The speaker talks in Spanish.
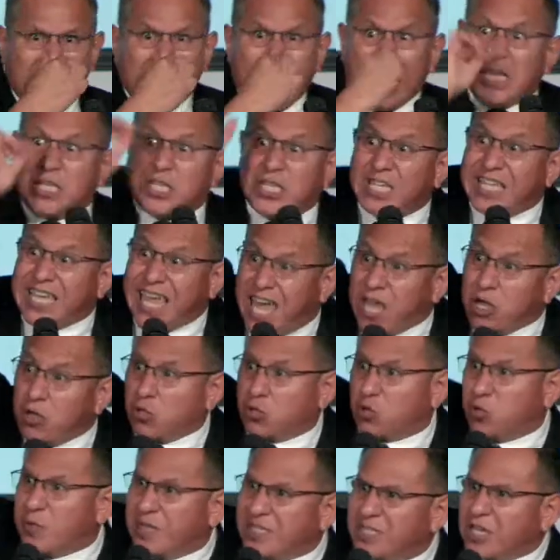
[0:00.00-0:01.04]
Si ellos
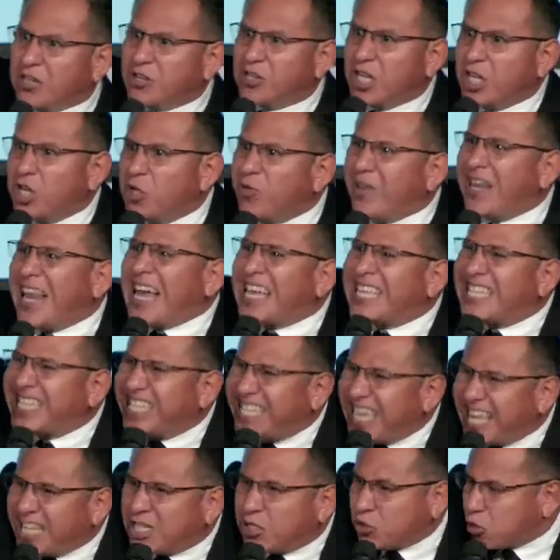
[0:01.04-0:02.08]
hubiesen tenido el
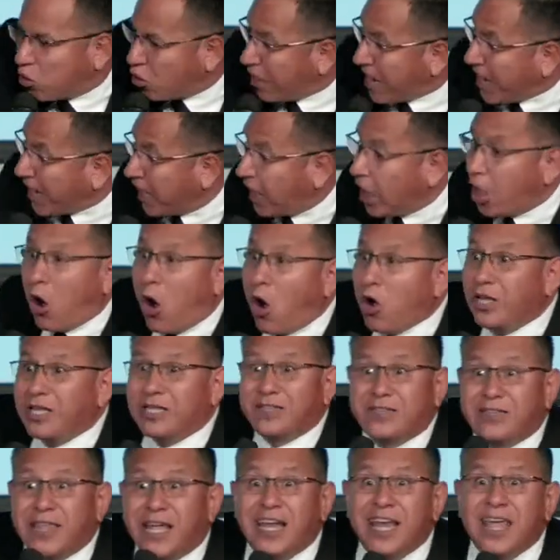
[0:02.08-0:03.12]
acceso que hoy
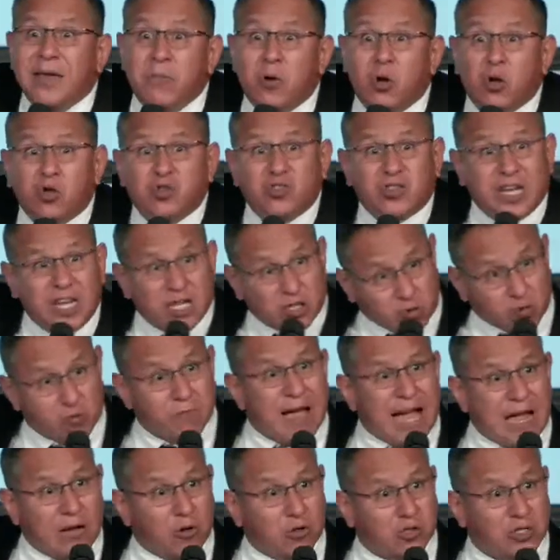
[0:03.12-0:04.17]
tenemos los seres
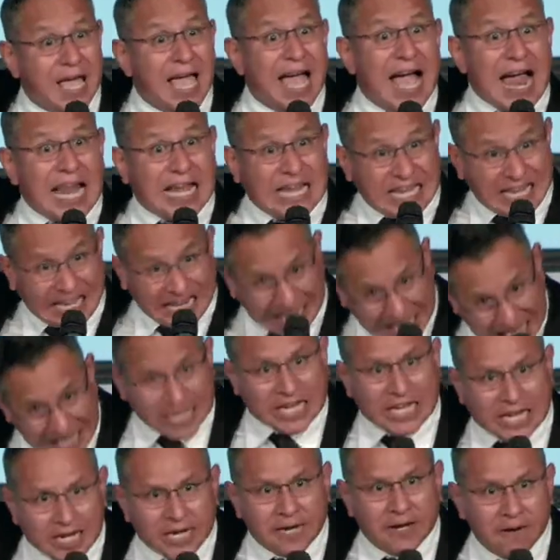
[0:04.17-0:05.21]
humanos al
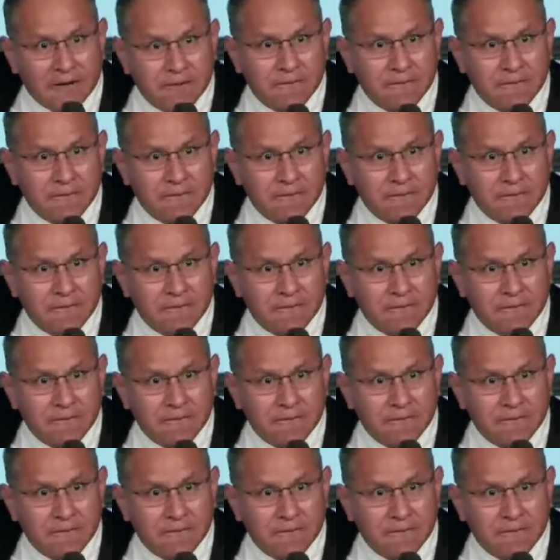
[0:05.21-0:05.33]
clic,